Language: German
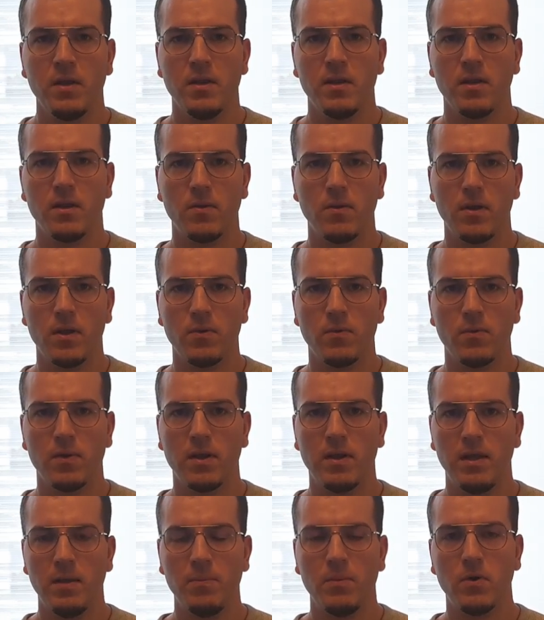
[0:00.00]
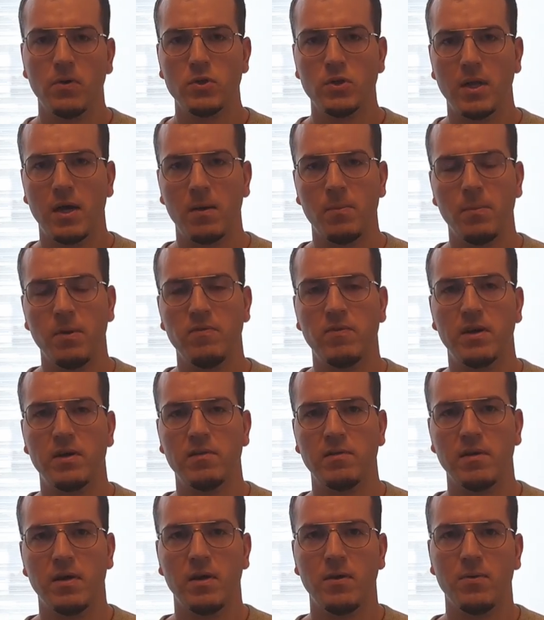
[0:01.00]
natürlich ein Unternehmen auch stark
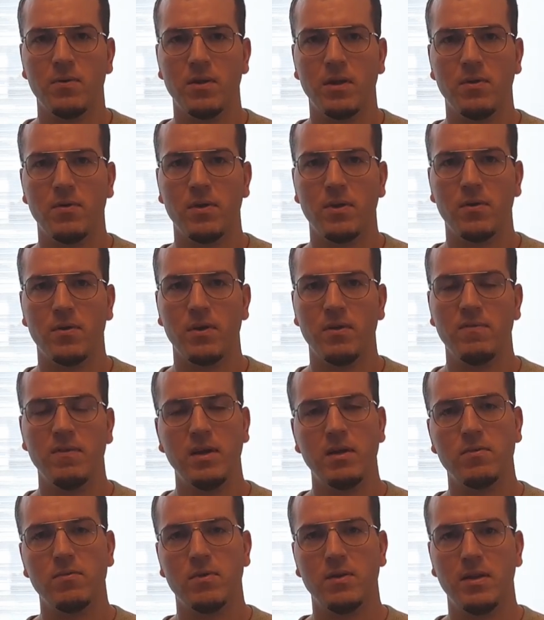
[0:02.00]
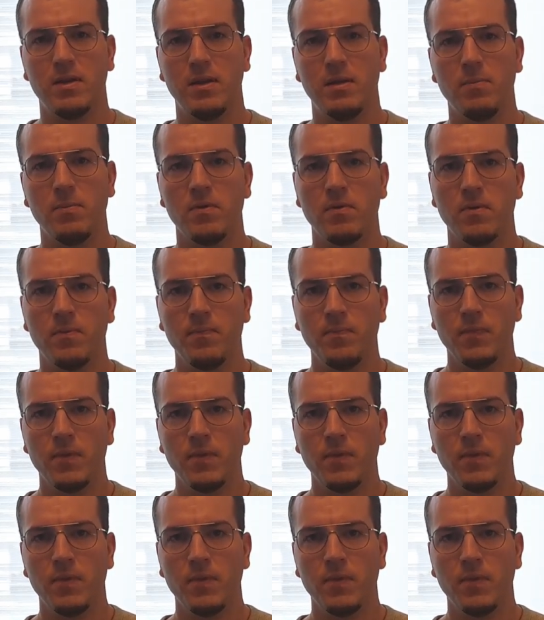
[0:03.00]
mitwachsen kann und dadurch auch der Wert des Unternehmens.